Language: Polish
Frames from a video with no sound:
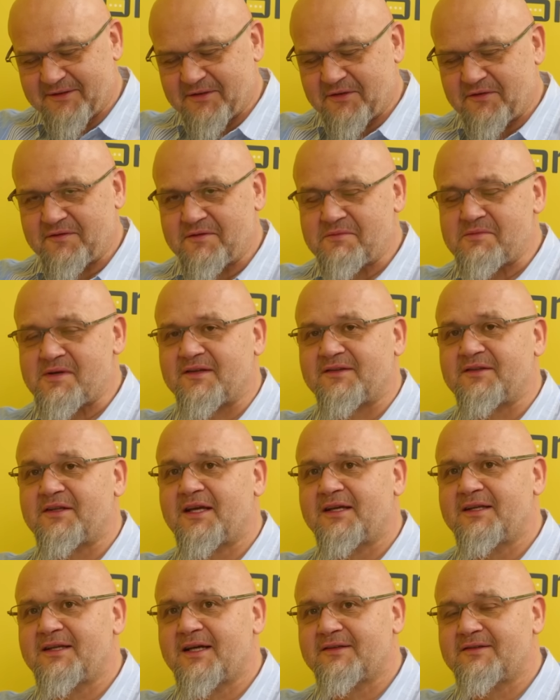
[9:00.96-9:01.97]
coś z tym jest.
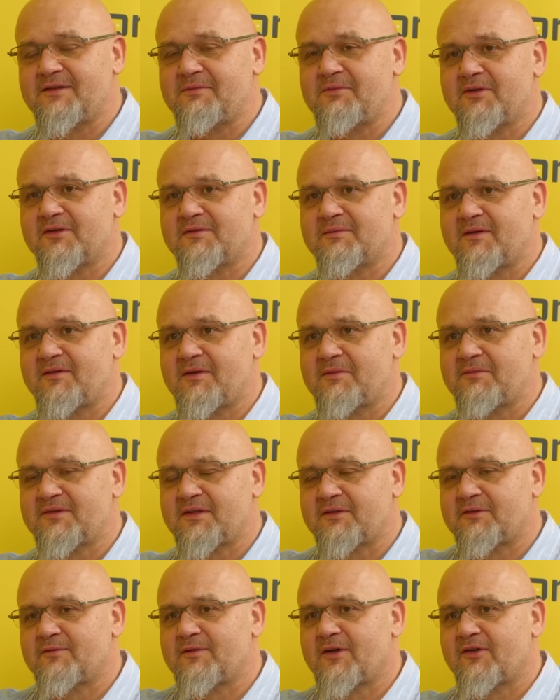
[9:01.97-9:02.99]
Jak z nimi rozmawiam, z
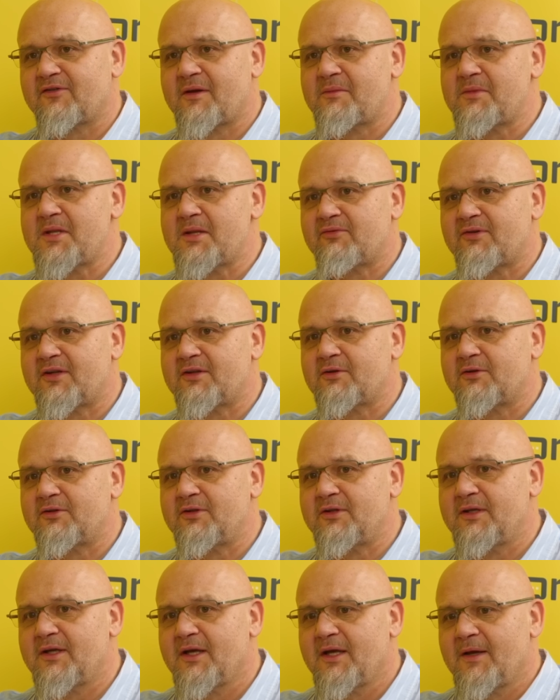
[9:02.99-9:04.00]
taksówkarzami na przykład, to
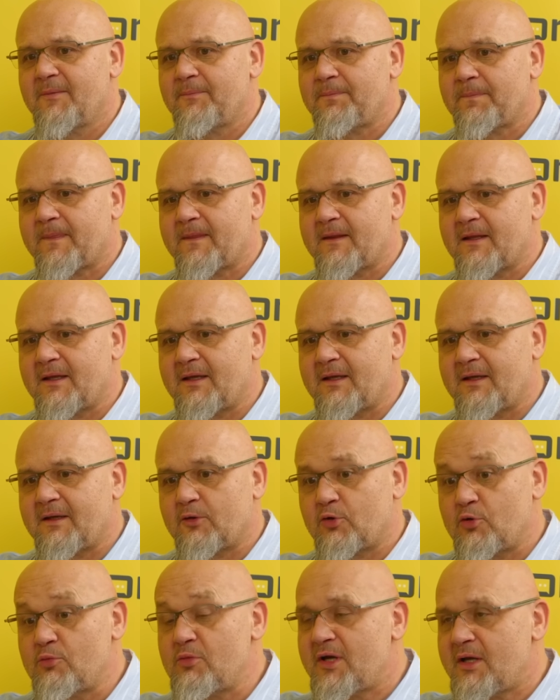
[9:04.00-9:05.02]
oni E,
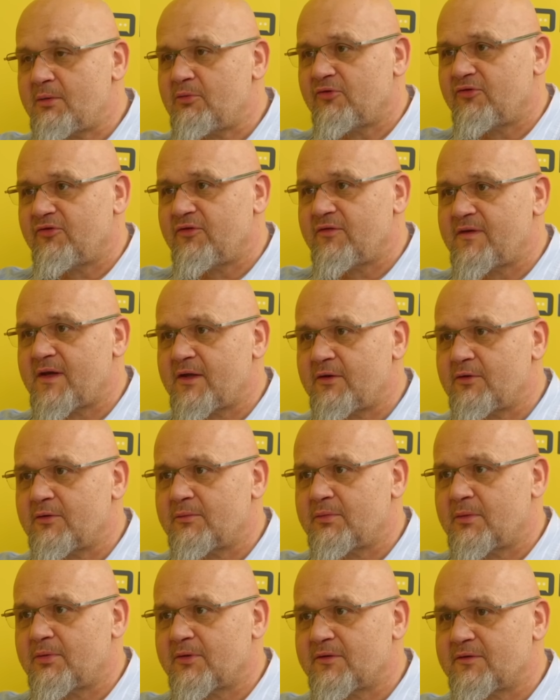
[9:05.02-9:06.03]
ku mojemu zdziwieniu,
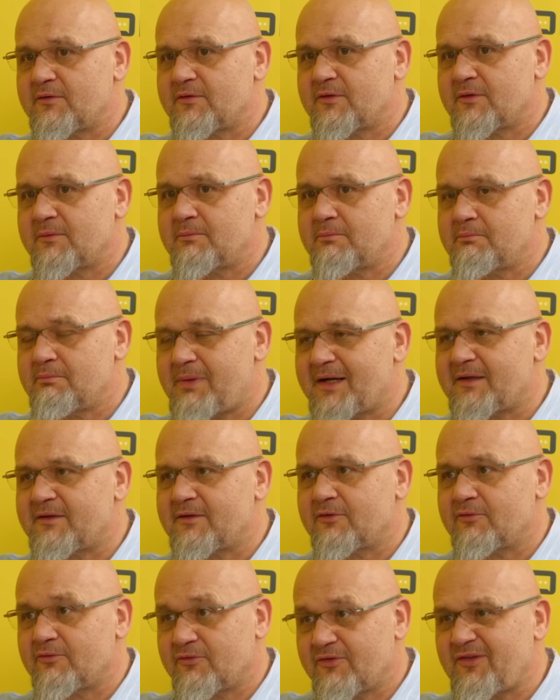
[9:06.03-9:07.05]
po prostu są
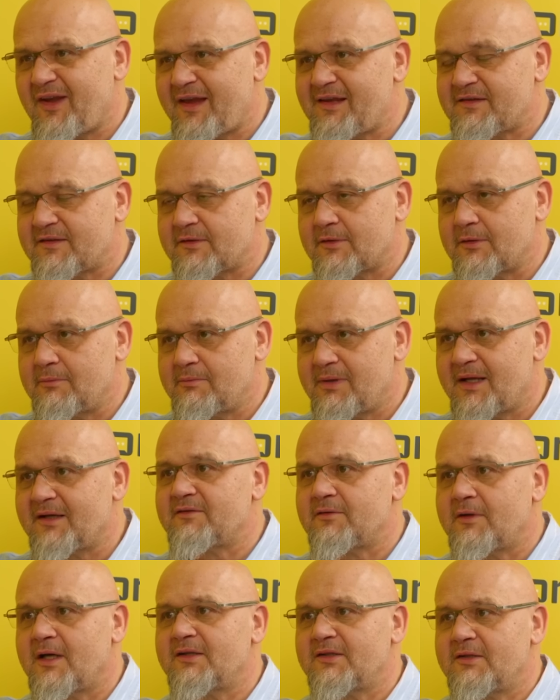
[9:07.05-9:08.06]
bardzo często
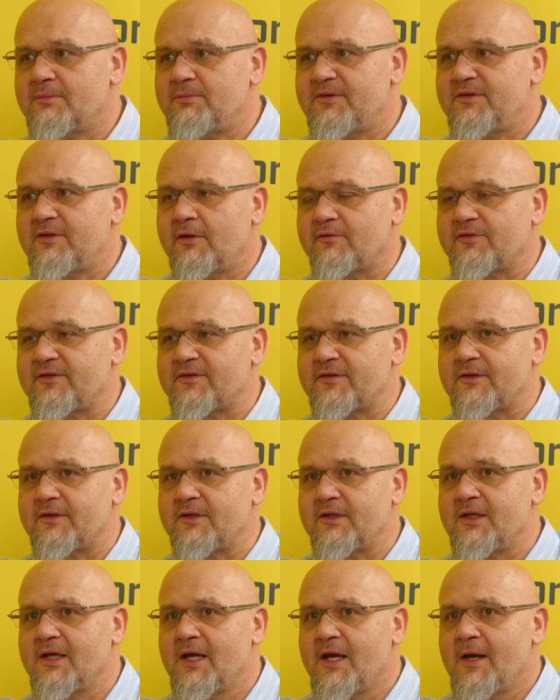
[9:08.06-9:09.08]
bardzo antypisowscy.
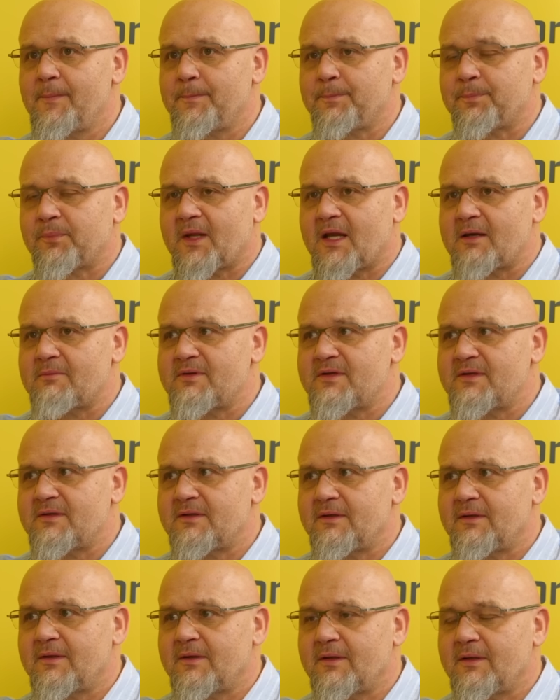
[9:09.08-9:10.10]
I jakby, A e,
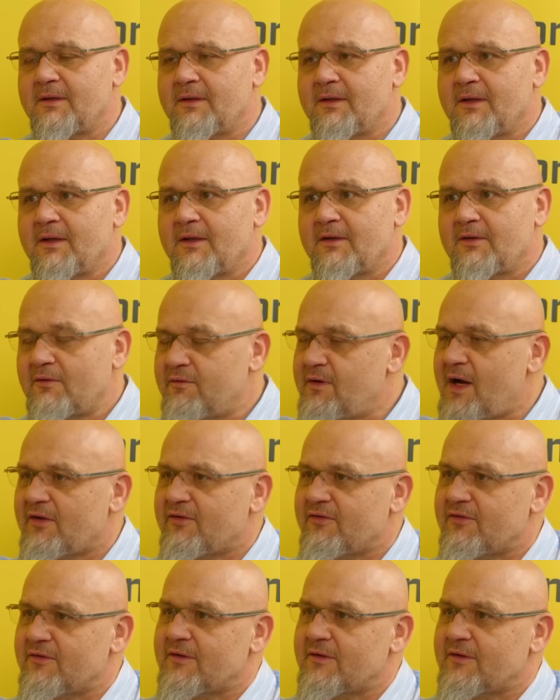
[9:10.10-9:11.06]
dziwisz się? Jak no właśnie.